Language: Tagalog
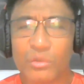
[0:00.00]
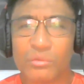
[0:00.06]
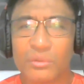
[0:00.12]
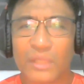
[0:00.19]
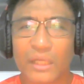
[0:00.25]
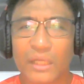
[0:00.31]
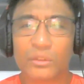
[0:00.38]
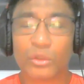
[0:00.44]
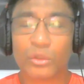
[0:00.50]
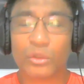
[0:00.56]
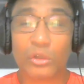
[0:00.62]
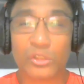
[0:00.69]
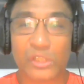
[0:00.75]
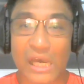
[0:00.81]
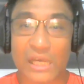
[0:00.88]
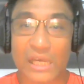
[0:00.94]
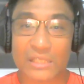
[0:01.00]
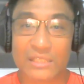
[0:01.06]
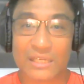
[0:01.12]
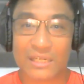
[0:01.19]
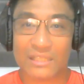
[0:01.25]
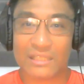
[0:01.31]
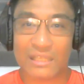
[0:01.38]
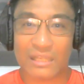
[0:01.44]
yung nag-talk siya
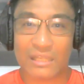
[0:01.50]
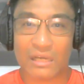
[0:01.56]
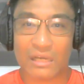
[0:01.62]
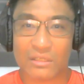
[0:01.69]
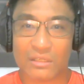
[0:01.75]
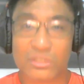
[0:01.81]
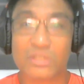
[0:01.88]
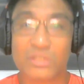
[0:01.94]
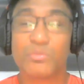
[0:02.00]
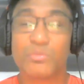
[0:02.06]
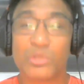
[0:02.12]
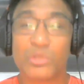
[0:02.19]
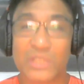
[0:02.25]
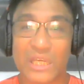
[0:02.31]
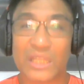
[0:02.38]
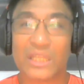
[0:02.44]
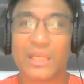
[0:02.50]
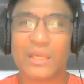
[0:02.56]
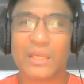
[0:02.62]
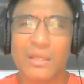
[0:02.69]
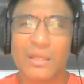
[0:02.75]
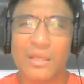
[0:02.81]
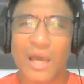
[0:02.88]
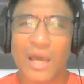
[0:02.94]
sa, uh, sa Cebu
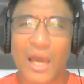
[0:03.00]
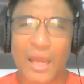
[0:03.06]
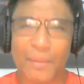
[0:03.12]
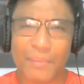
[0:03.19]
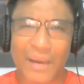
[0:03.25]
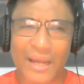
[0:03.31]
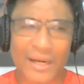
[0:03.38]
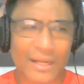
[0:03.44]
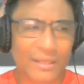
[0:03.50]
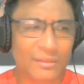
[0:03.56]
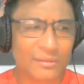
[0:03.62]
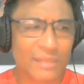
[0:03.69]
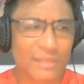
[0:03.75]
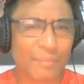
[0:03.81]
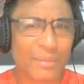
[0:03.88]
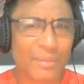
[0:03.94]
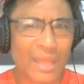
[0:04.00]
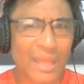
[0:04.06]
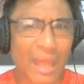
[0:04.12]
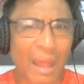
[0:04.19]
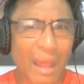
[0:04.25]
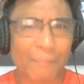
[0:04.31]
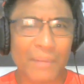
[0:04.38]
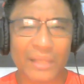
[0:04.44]
City, ay parang sabi
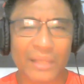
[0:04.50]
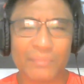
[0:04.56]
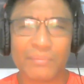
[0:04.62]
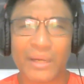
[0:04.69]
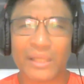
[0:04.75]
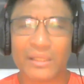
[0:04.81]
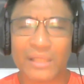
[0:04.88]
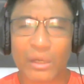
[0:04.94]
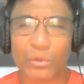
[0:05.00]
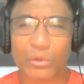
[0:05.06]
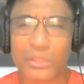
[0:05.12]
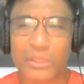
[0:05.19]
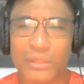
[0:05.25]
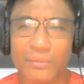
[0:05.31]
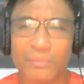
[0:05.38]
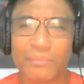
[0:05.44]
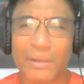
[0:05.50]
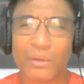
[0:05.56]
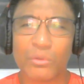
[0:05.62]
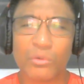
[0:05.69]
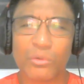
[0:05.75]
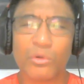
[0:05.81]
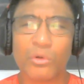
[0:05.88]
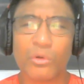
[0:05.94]
niya, ang bait-bait daw ni
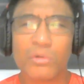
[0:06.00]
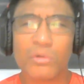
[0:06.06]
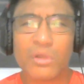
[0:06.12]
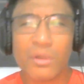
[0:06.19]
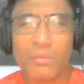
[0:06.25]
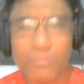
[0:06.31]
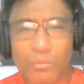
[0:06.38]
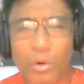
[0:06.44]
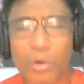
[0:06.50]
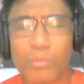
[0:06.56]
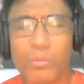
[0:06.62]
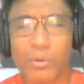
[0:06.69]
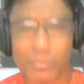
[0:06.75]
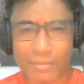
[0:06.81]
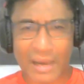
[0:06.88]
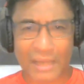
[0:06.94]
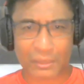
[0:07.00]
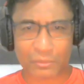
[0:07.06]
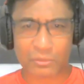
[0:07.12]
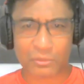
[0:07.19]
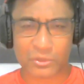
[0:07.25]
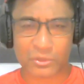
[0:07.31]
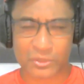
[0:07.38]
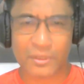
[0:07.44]
Pangulong Bongbong
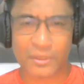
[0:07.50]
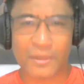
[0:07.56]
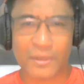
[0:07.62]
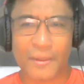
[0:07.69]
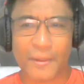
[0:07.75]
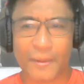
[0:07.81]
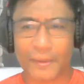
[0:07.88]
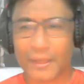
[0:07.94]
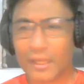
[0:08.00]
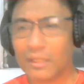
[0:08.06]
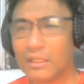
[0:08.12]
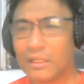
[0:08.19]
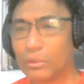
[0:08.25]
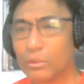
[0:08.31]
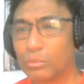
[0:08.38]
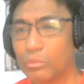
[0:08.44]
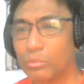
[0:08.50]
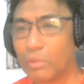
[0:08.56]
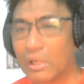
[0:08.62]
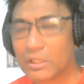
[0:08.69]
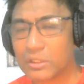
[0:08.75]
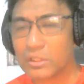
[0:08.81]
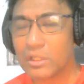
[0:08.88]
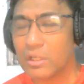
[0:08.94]
Marcos. Okay, that
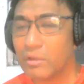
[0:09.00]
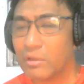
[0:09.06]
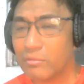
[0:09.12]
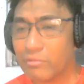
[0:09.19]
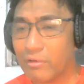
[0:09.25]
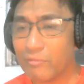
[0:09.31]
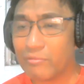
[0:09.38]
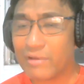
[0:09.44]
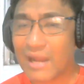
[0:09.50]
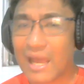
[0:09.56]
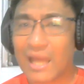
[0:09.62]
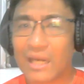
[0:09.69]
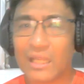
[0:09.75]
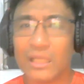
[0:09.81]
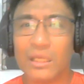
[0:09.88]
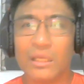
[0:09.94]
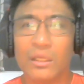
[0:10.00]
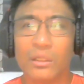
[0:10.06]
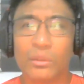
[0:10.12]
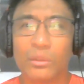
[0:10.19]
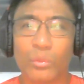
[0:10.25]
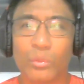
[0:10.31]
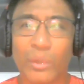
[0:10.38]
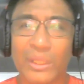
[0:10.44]
was February
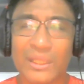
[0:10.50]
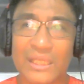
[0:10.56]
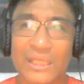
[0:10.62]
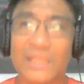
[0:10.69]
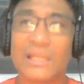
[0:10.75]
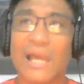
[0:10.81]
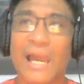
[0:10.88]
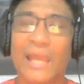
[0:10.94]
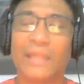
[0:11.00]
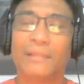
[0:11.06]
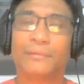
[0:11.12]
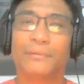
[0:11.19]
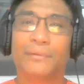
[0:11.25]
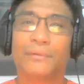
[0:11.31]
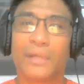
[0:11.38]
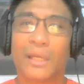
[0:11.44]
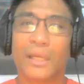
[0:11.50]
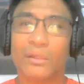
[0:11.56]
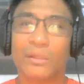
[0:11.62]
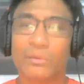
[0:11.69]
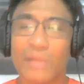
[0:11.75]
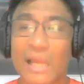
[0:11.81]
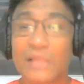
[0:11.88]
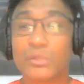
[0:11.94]
29.
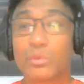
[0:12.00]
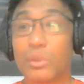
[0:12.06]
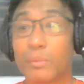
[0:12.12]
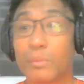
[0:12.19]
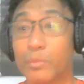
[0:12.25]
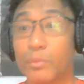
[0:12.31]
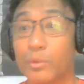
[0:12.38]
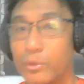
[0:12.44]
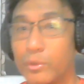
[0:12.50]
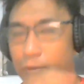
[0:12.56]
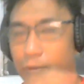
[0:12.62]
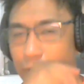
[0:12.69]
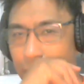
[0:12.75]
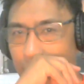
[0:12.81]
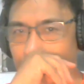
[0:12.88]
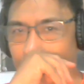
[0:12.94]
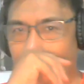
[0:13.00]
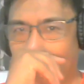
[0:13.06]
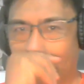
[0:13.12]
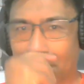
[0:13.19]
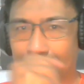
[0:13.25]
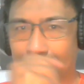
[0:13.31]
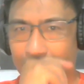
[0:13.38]
Okay, last week po yun, no?